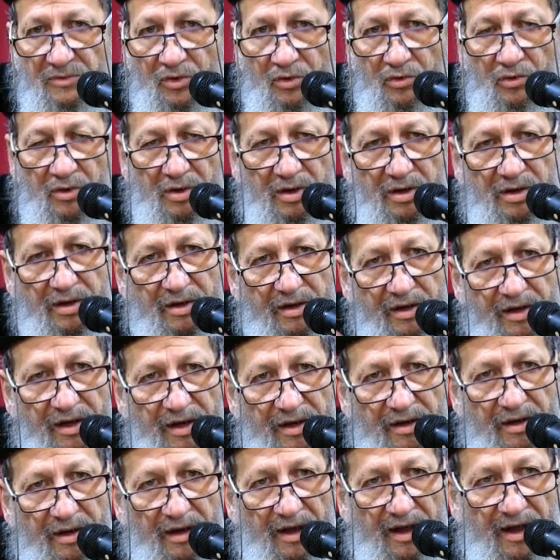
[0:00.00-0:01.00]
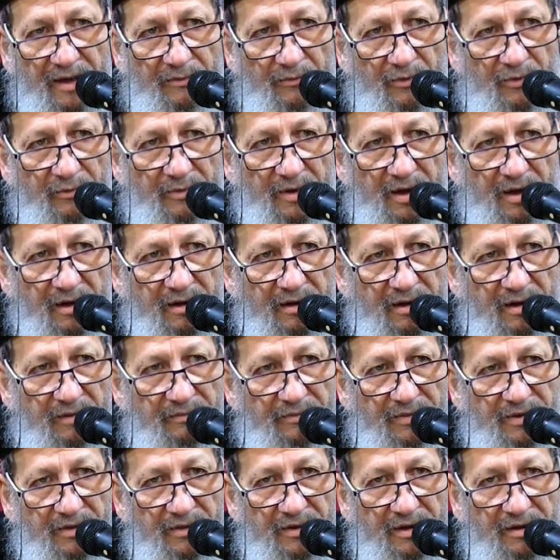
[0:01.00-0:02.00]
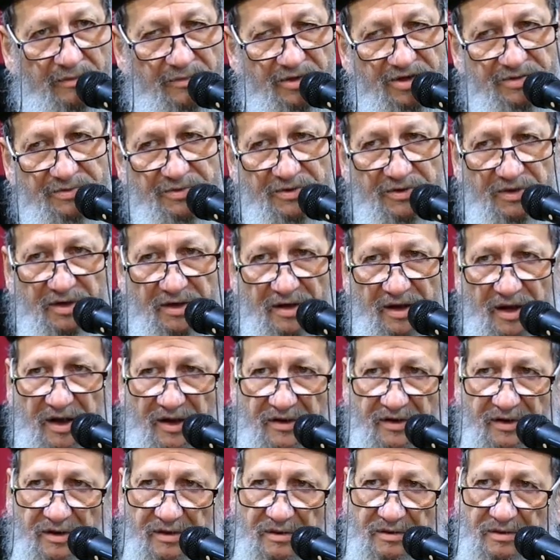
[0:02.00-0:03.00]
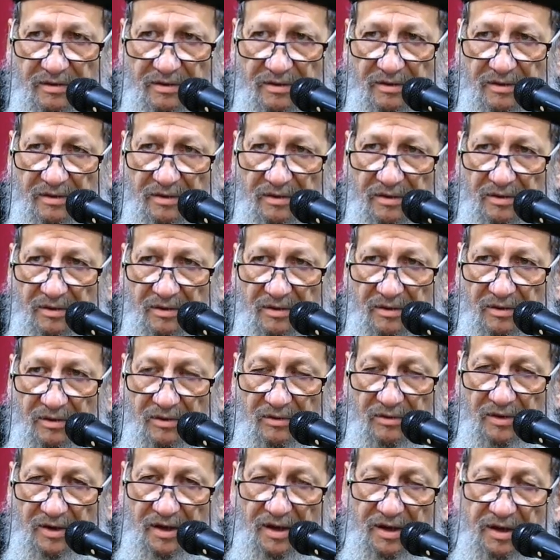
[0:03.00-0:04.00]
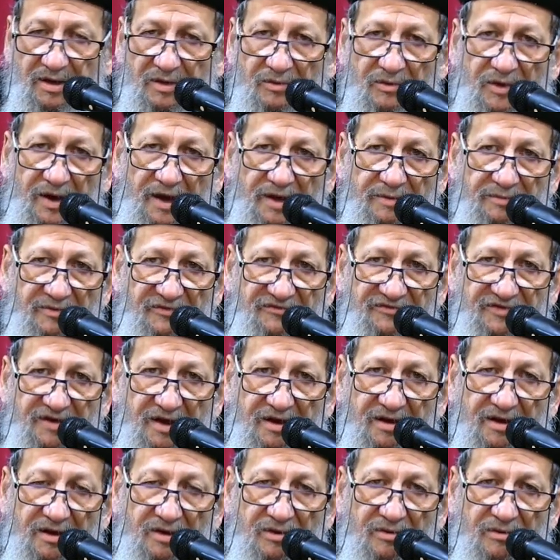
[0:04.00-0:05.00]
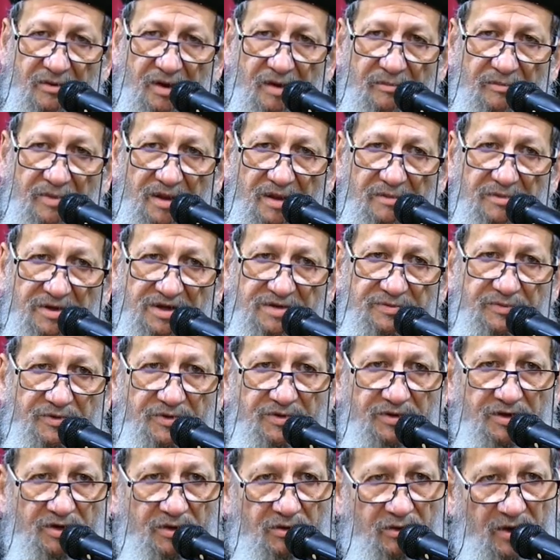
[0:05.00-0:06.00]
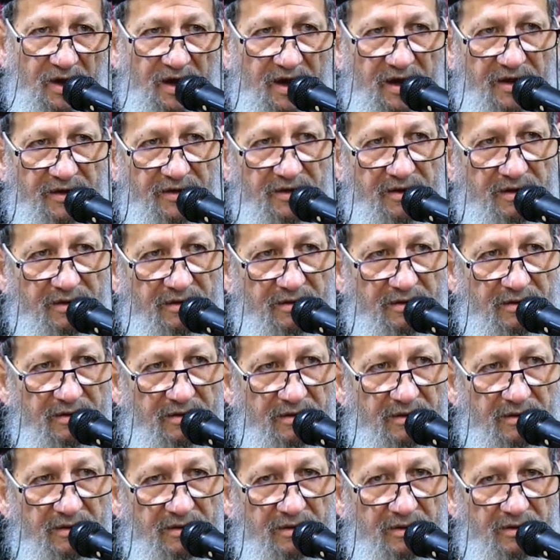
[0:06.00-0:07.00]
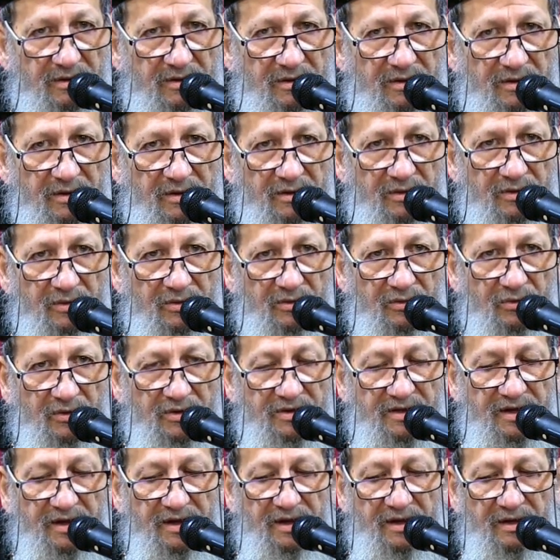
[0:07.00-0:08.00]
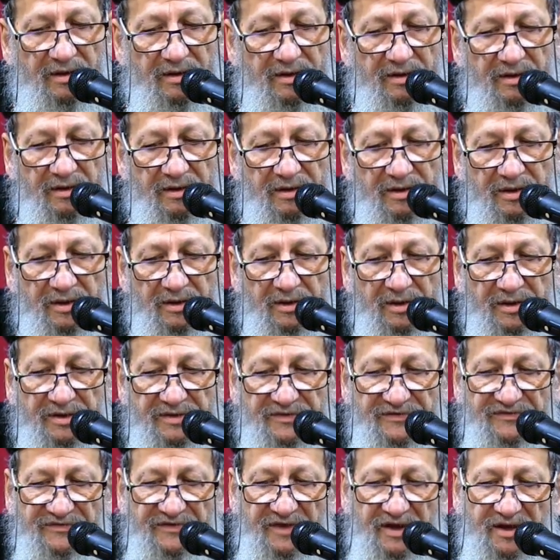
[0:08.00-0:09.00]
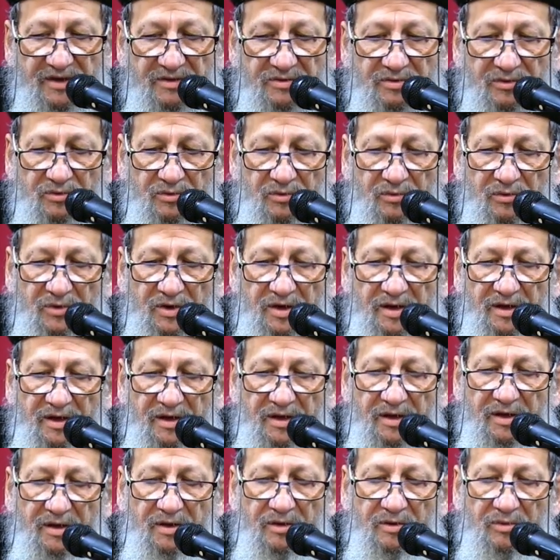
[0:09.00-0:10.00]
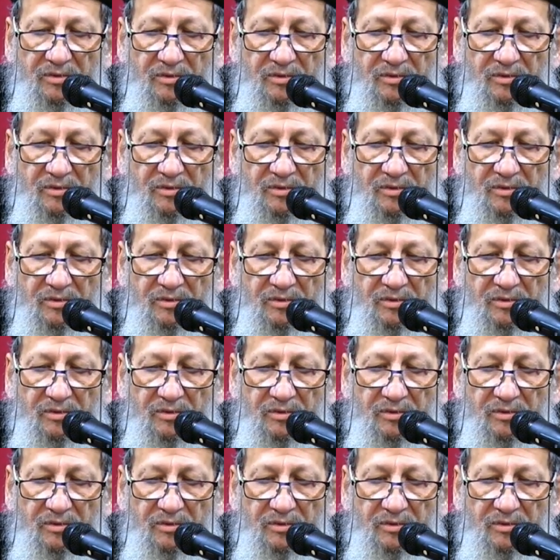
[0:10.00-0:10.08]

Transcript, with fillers: كل الخير اللي عامله معاك ربنا ده مش مديك حاجه ولكن الواحد بيفتكر انه ربنا مش مديله حاجه وده ذات وايه